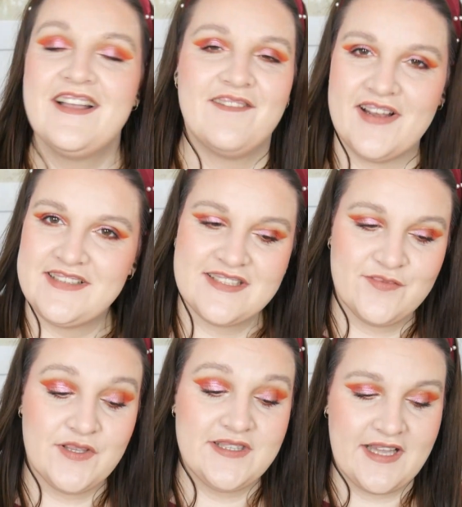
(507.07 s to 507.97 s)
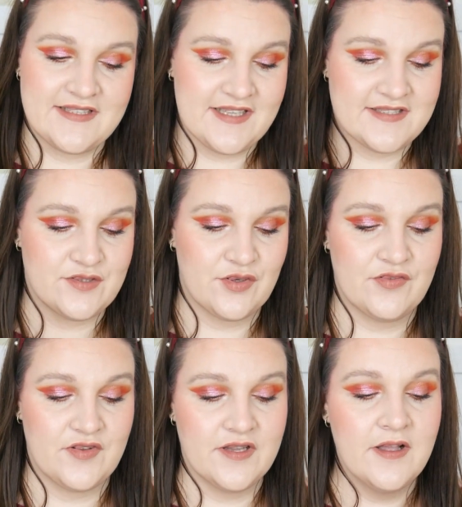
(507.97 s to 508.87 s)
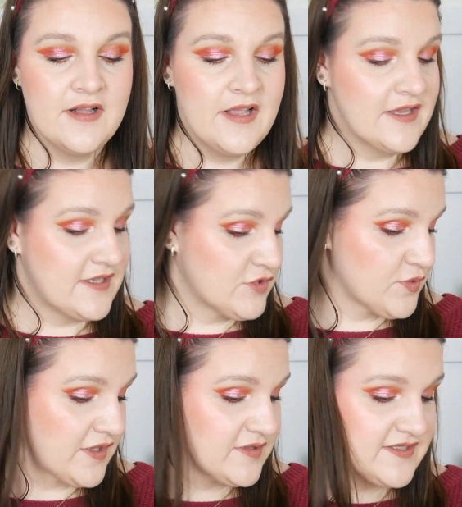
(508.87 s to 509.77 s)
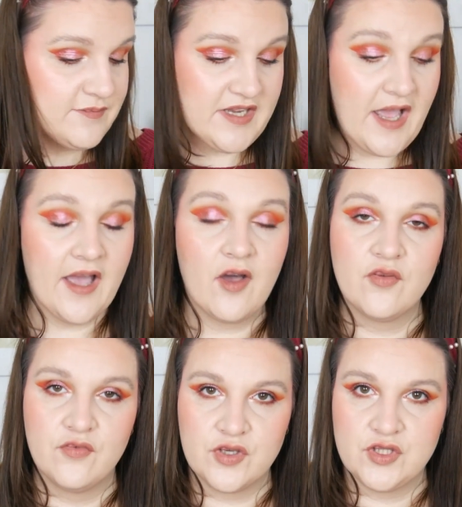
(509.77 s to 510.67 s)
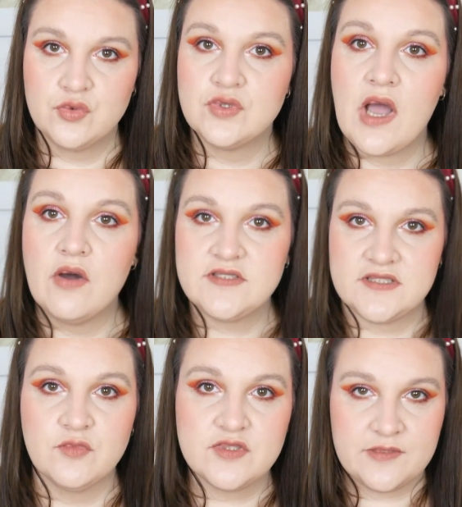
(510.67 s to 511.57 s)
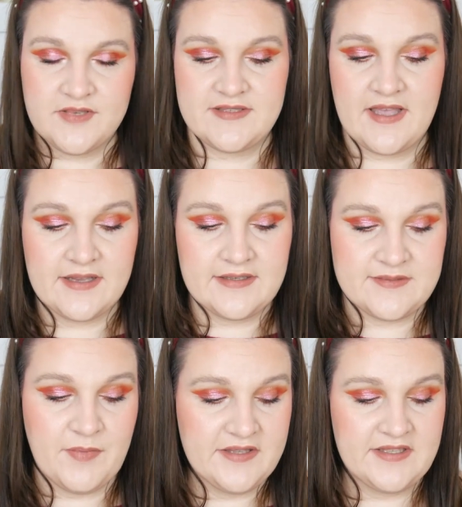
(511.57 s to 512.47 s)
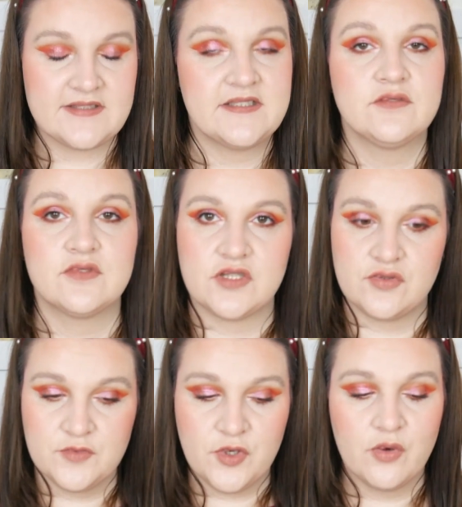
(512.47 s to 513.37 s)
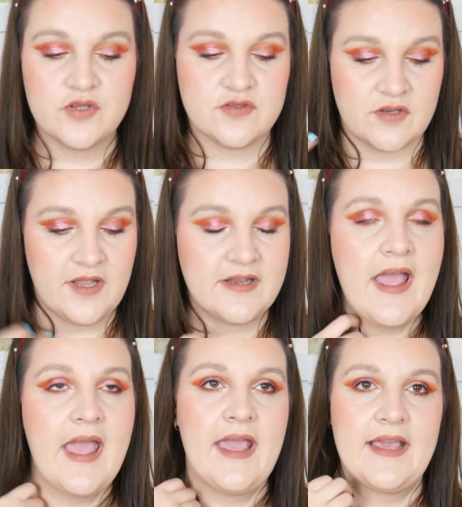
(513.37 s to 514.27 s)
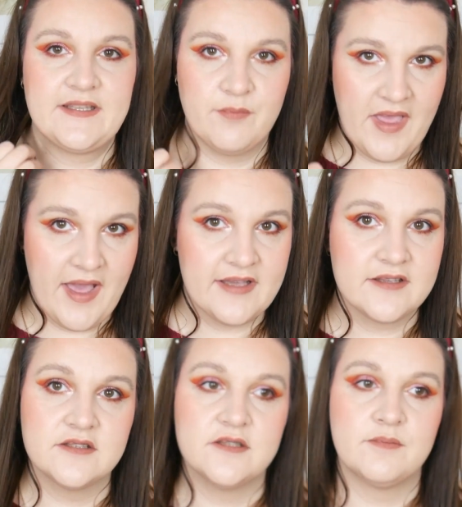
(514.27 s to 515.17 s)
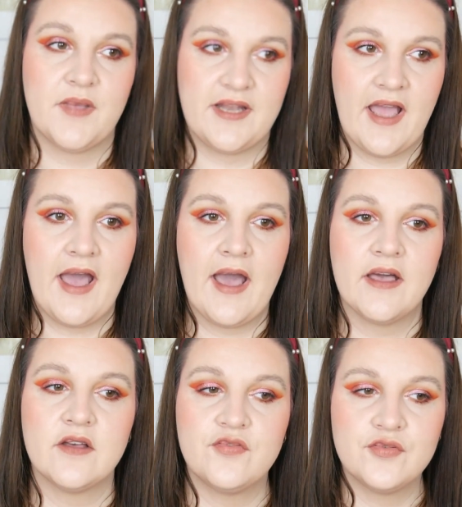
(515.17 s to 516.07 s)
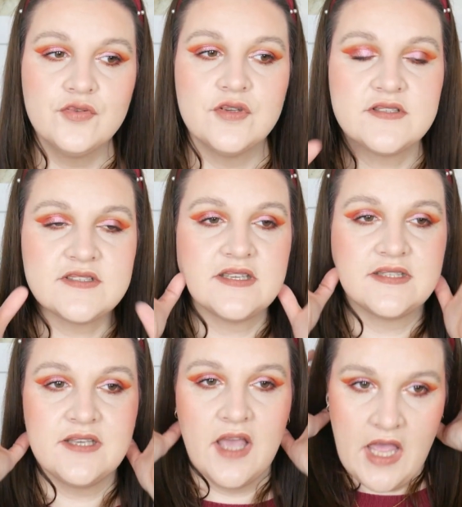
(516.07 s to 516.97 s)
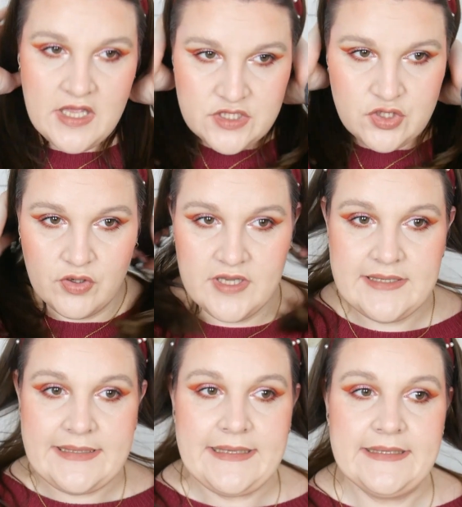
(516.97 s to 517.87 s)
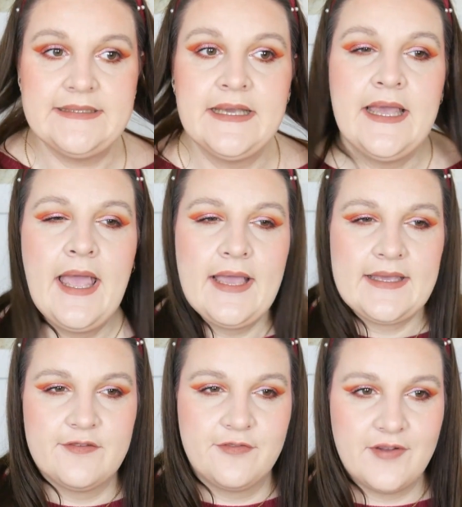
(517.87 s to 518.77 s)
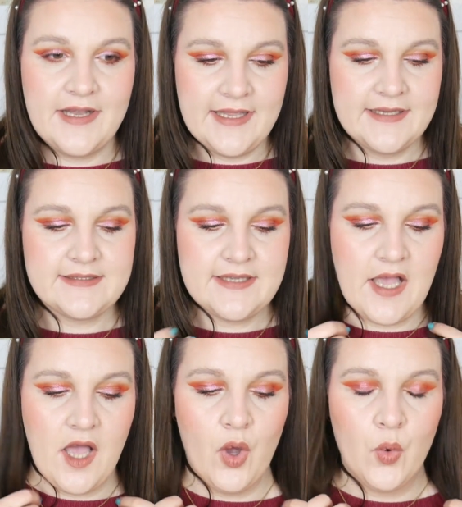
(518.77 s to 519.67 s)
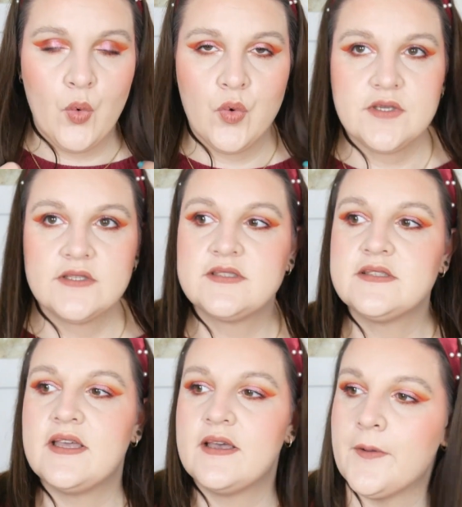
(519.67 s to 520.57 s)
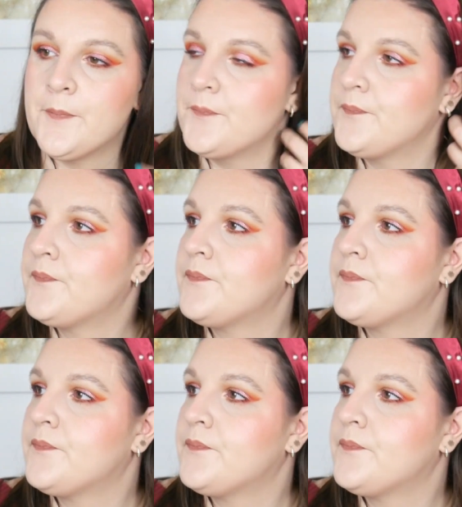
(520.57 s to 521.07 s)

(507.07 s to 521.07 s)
Weil ich das wirklich ganz, ganz toll finde. Dementsprechend sehen meine Haare auch wirklich gut aus. Ich muss aber sagen, das macht jetzt nicht nur der Dreamcoat, sondern ich merke, meine Haare fühlen sich deutlich gepflegter und ähm,